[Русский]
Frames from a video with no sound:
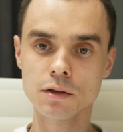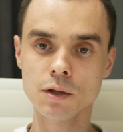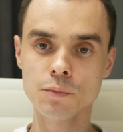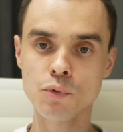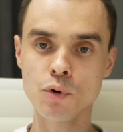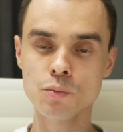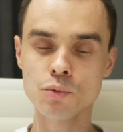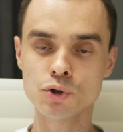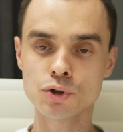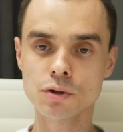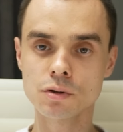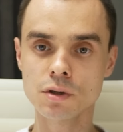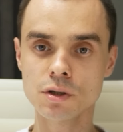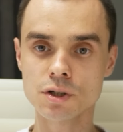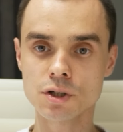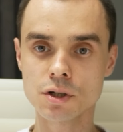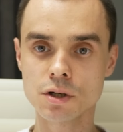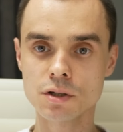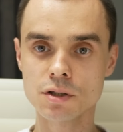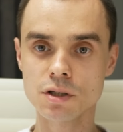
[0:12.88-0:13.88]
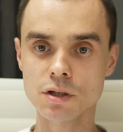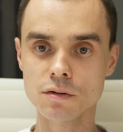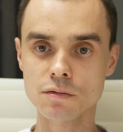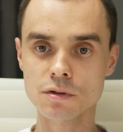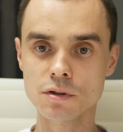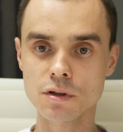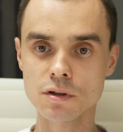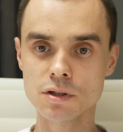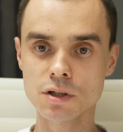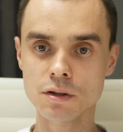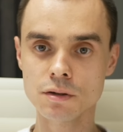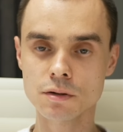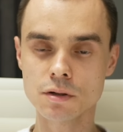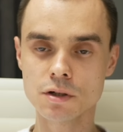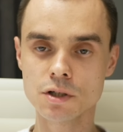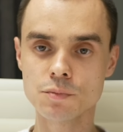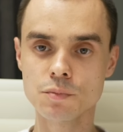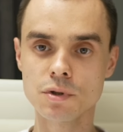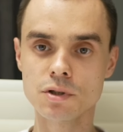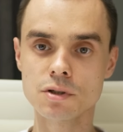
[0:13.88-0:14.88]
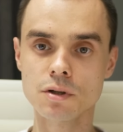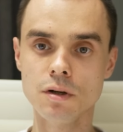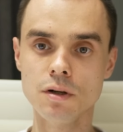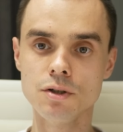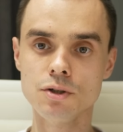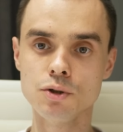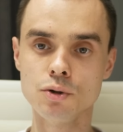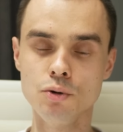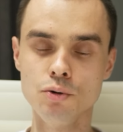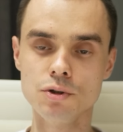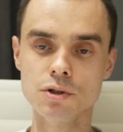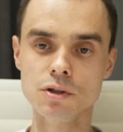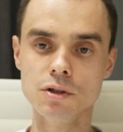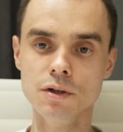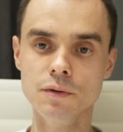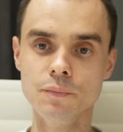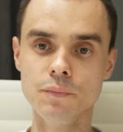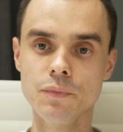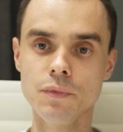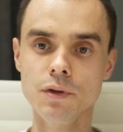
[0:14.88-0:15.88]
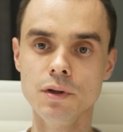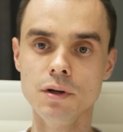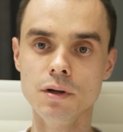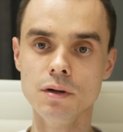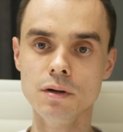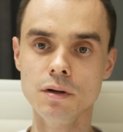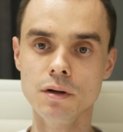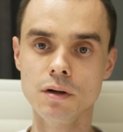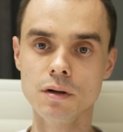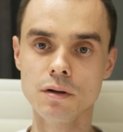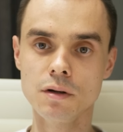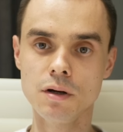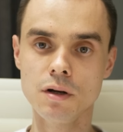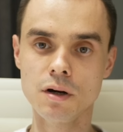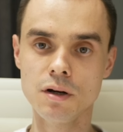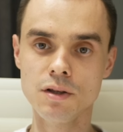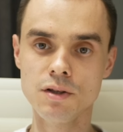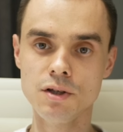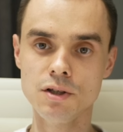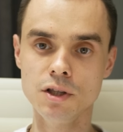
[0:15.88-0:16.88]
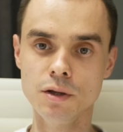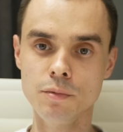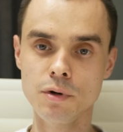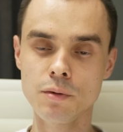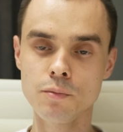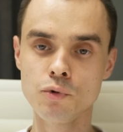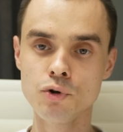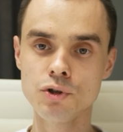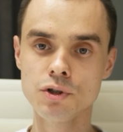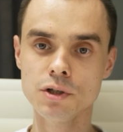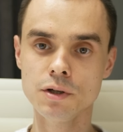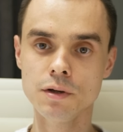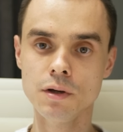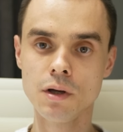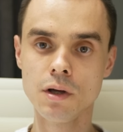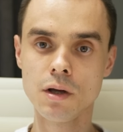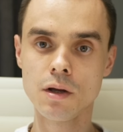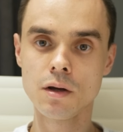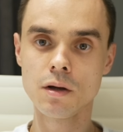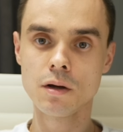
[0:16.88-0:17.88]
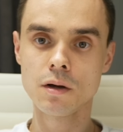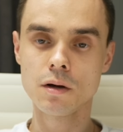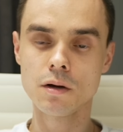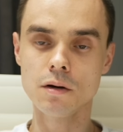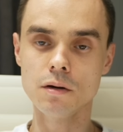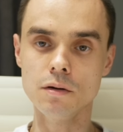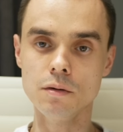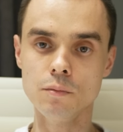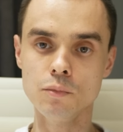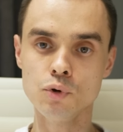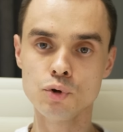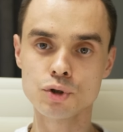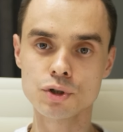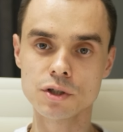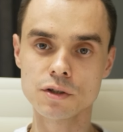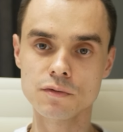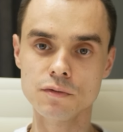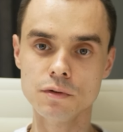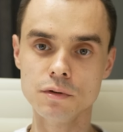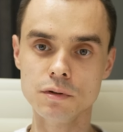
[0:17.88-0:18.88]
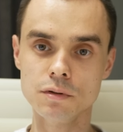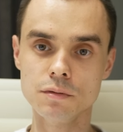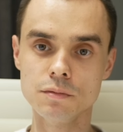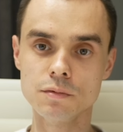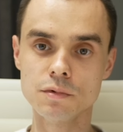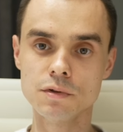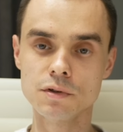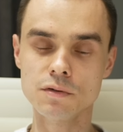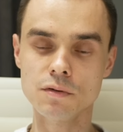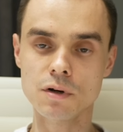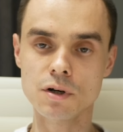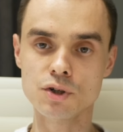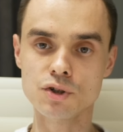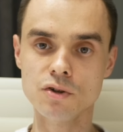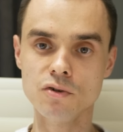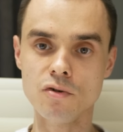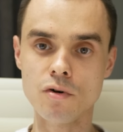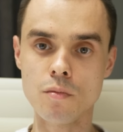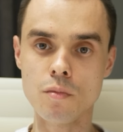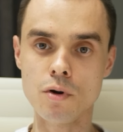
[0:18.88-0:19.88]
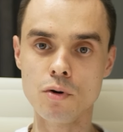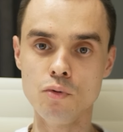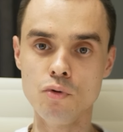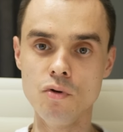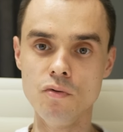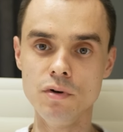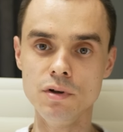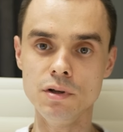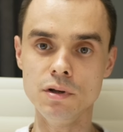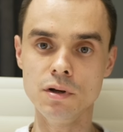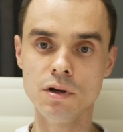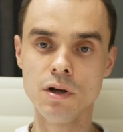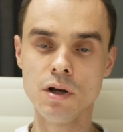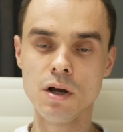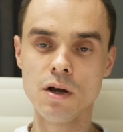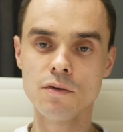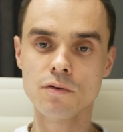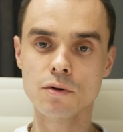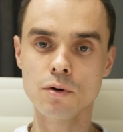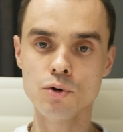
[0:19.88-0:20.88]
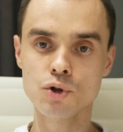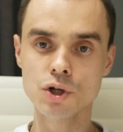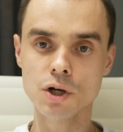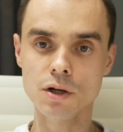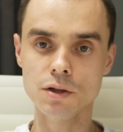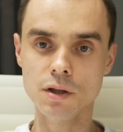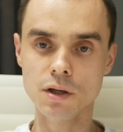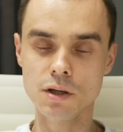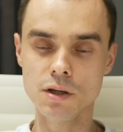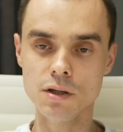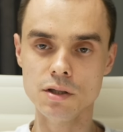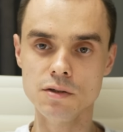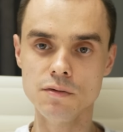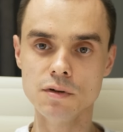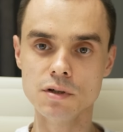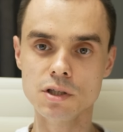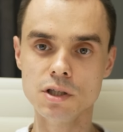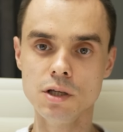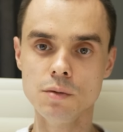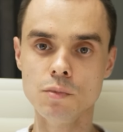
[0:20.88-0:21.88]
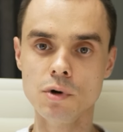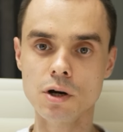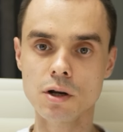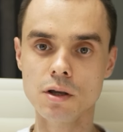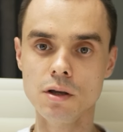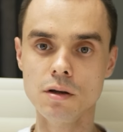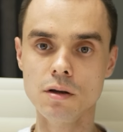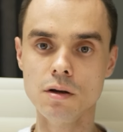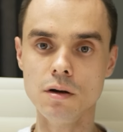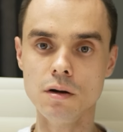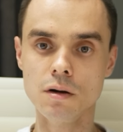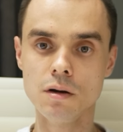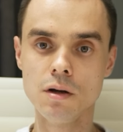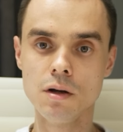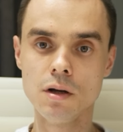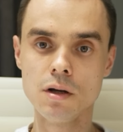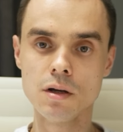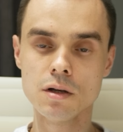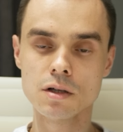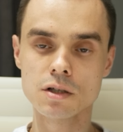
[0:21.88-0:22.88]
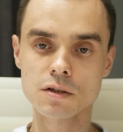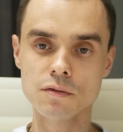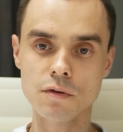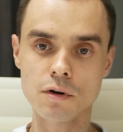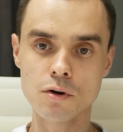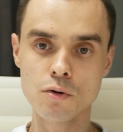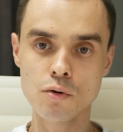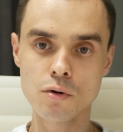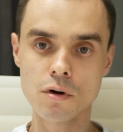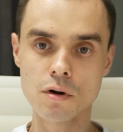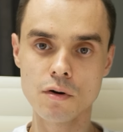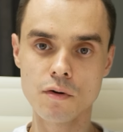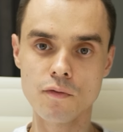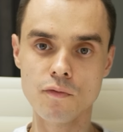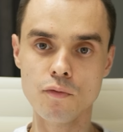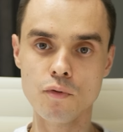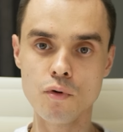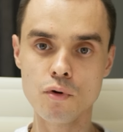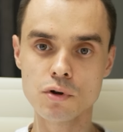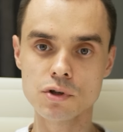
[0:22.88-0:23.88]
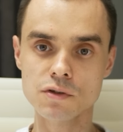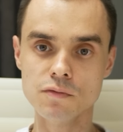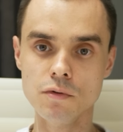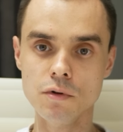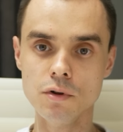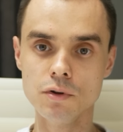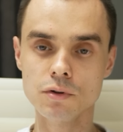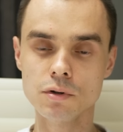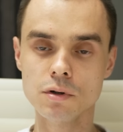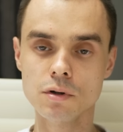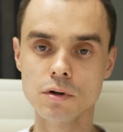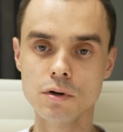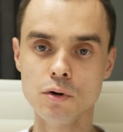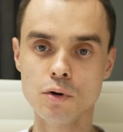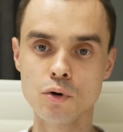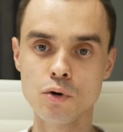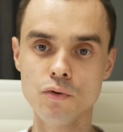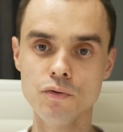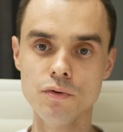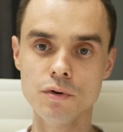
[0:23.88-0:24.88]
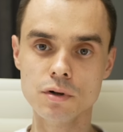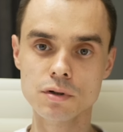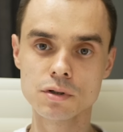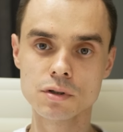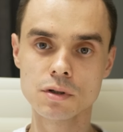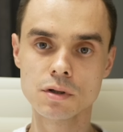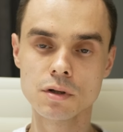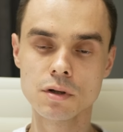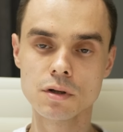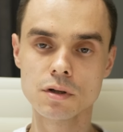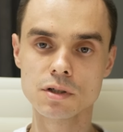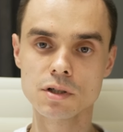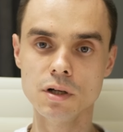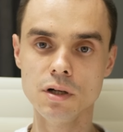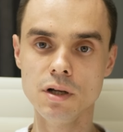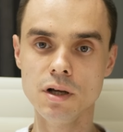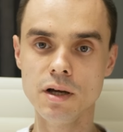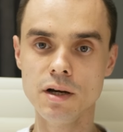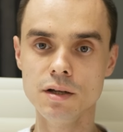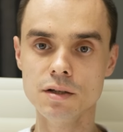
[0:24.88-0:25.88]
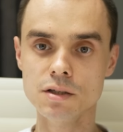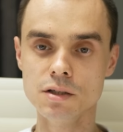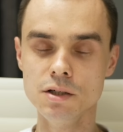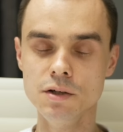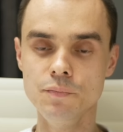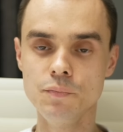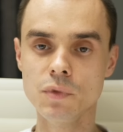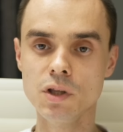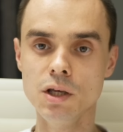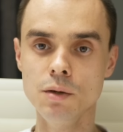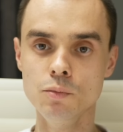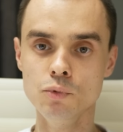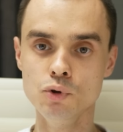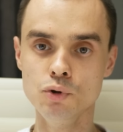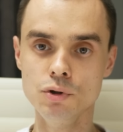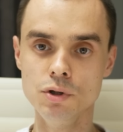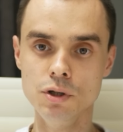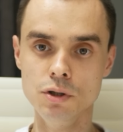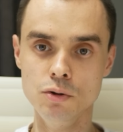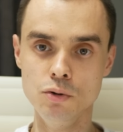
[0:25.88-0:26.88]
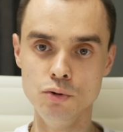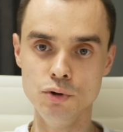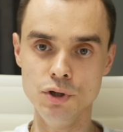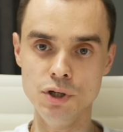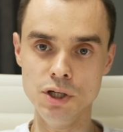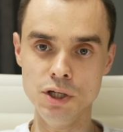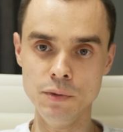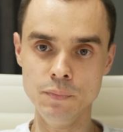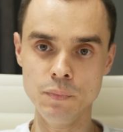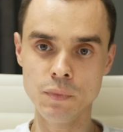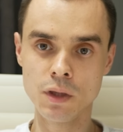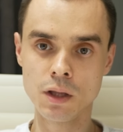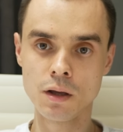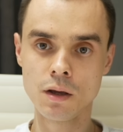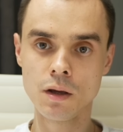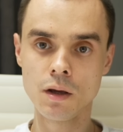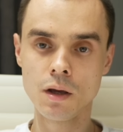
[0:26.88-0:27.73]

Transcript: Напомню, что наш сервисный центр специализируется на гарантийном ремонте множества сварочного оборудования, включая такие известные марки, как Сварок, Foxvolt, Grover's, Solaris и многие другие –